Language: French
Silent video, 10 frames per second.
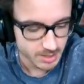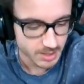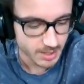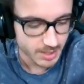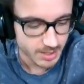
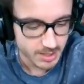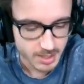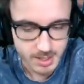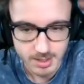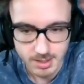Y
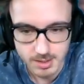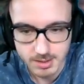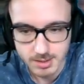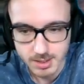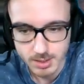N
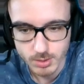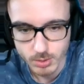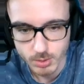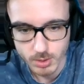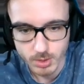T
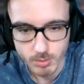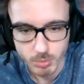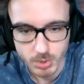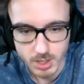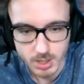E
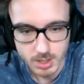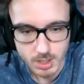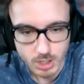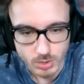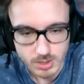P.
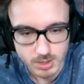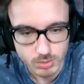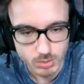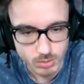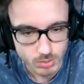Je crois que c'est
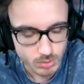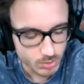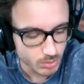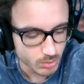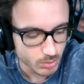
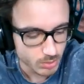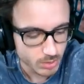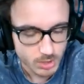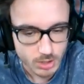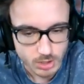du...
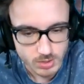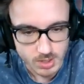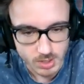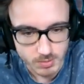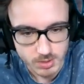J'en
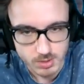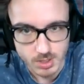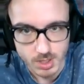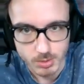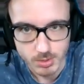sais rien parce que
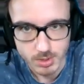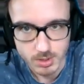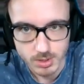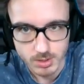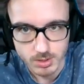c'est comme
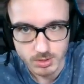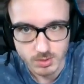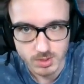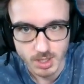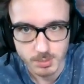euh,
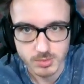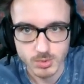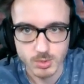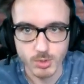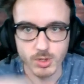j'en sais
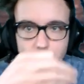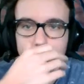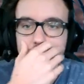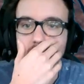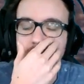absolument rien.
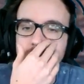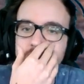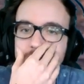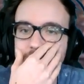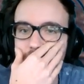Est-ce que
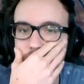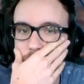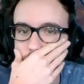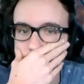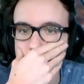si je mets ça
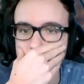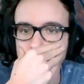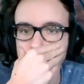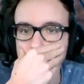sur YouTube...